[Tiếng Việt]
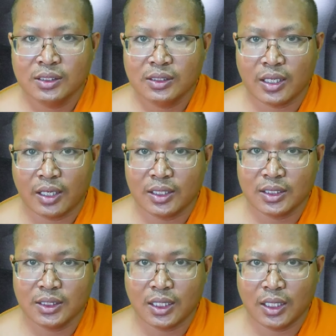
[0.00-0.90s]
nó
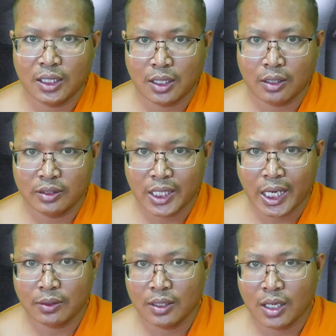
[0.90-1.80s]
cứ là đòi à
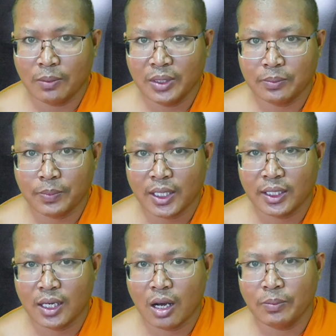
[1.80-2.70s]
nó lòm đừng bạn để
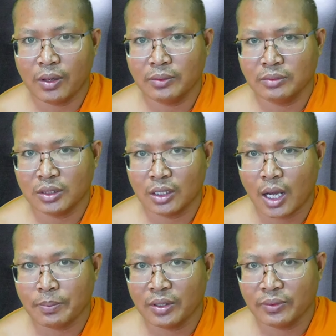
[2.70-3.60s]
lóm bóng tờ
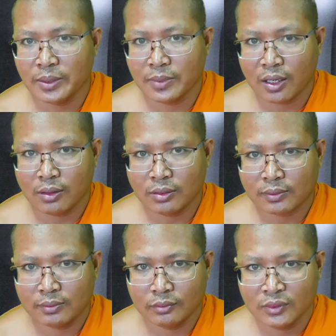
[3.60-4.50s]
lòm mà vênh máu
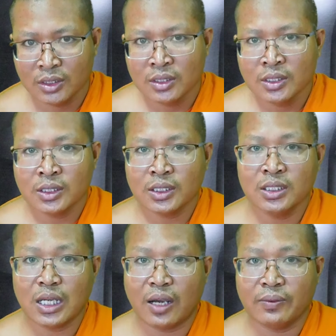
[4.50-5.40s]

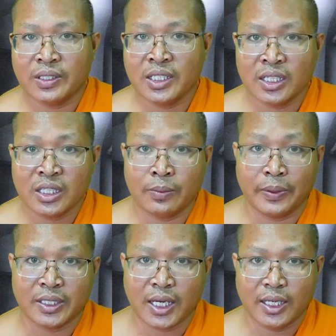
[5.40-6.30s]
cứ ao và chia phải
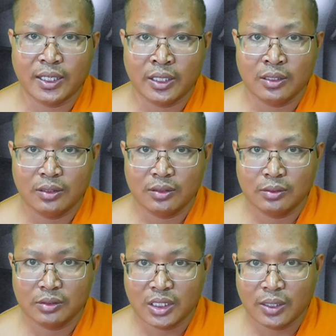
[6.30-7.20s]
chạy này
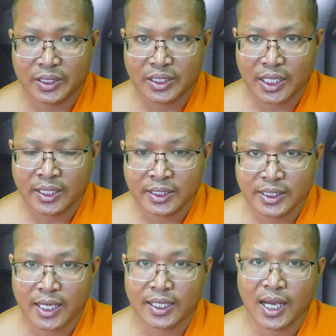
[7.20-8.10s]
chia phải chạy này
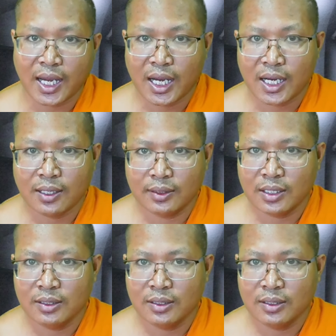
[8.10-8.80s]
sang khá đó